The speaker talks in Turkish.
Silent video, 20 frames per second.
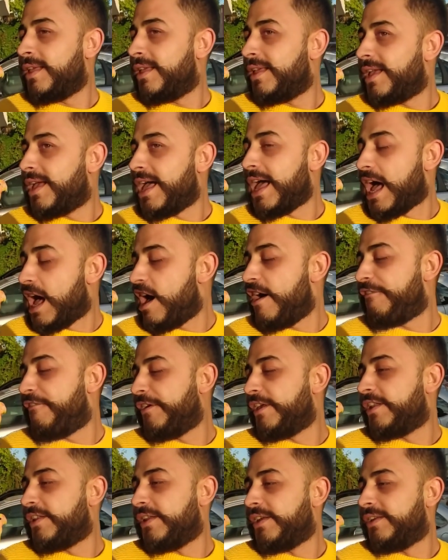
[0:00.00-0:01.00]
her baba Aferin. yiğidin
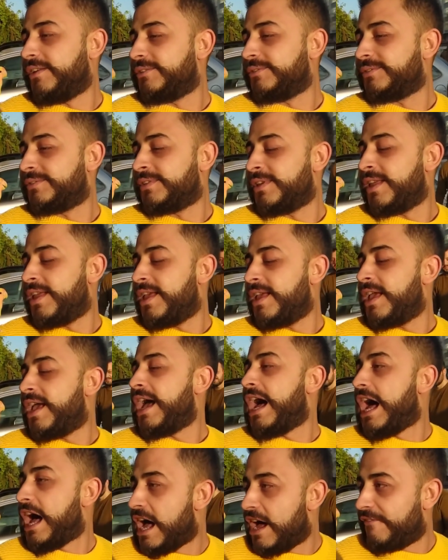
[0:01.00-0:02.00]
harcı değil.
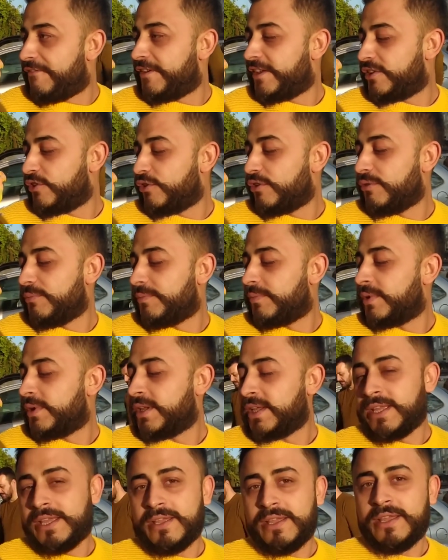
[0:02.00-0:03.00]
Evet. Aferin Vallahi oğlum. ben
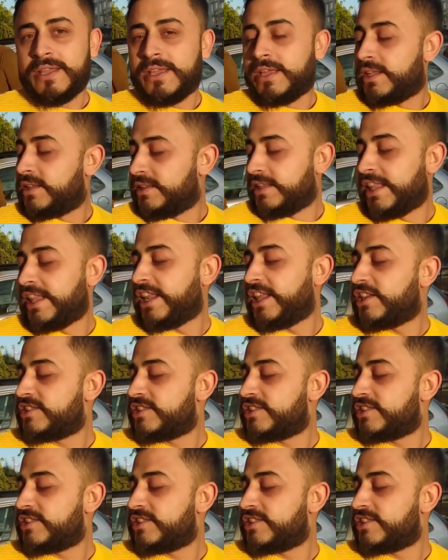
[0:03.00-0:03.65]
yapmam. Ben yapamam. Nereye